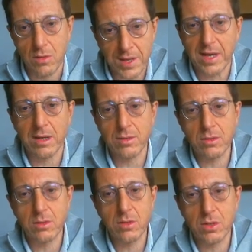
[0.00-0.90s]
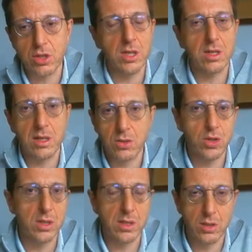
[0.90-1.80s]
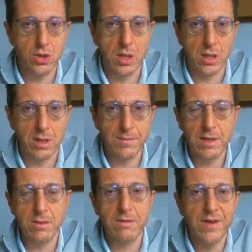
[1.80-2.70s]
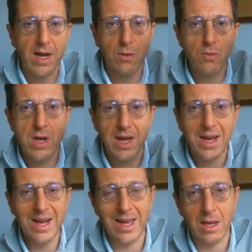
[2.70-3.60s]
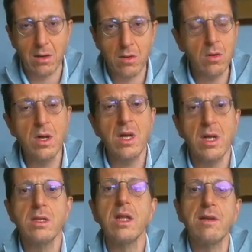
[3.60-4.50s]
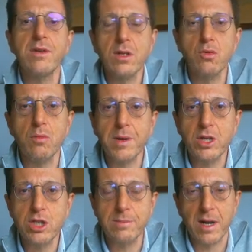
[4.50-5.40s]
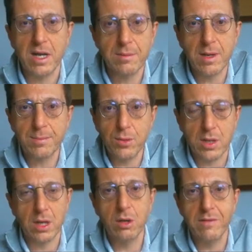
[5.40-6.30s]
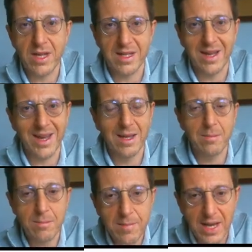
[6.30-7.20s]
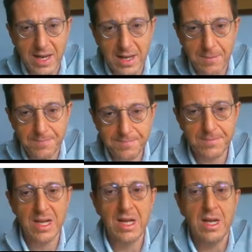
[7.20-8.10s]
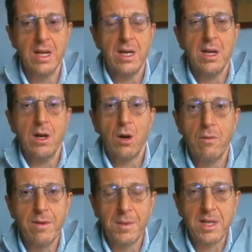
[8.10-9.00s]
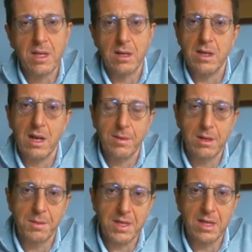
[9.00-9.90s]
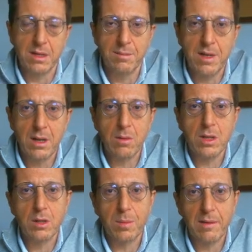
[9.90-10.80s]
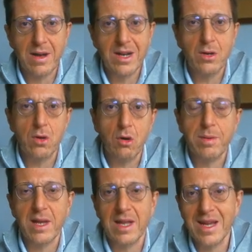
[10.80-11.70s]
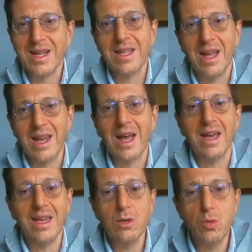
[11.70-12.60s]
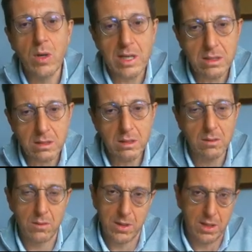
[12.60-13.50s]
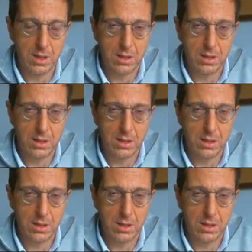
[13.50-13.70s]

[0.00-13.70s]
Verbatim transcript: onesto, eccetera, eccetera, eccetera. E quindi fare un elenco delle virtù principali per poter governare bene. Mm? Ovviamente nella prima metà del 1004 prevalgono opere legate alla educazione